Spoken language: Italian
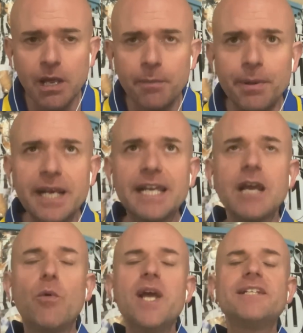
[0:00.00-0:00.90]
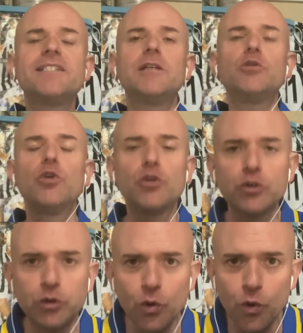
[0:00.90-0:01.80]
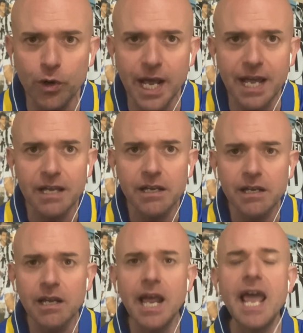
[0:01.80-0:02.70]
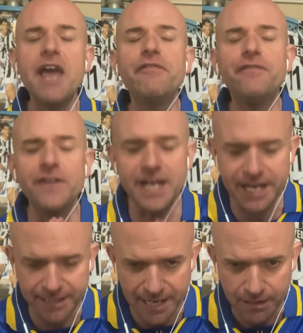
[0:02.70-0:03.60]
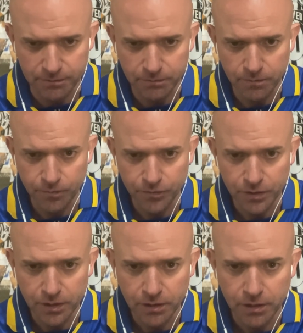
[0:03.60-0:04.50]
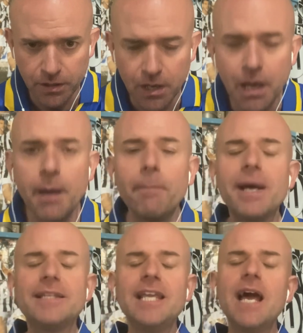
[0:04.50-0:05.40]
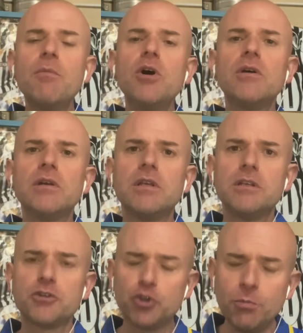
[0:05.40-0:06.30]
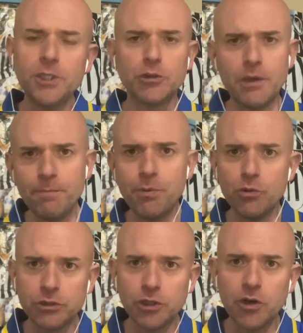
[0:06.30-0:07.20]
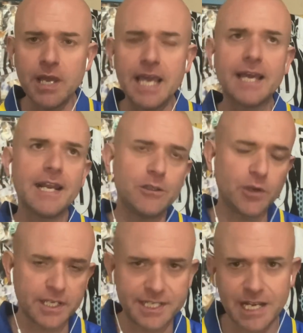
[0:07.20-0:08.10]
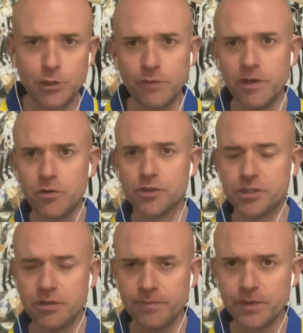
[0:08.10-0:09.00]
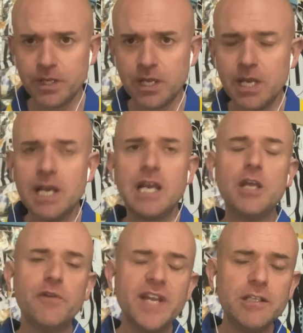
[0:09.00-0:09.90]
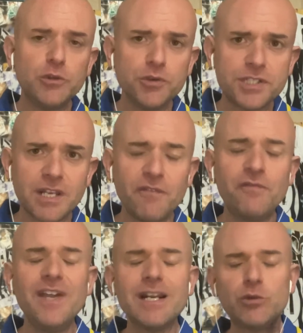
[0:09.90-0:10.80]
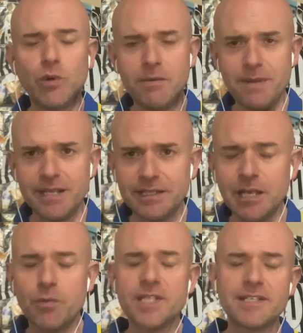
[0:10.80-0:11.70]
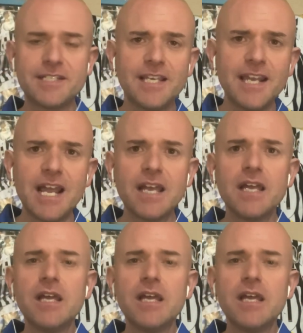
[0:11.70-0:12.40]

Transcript: perché questa tortura è finita. Partiamo subito da un punto, e credo che sia doveroso, la Juventus virtualmente questa sera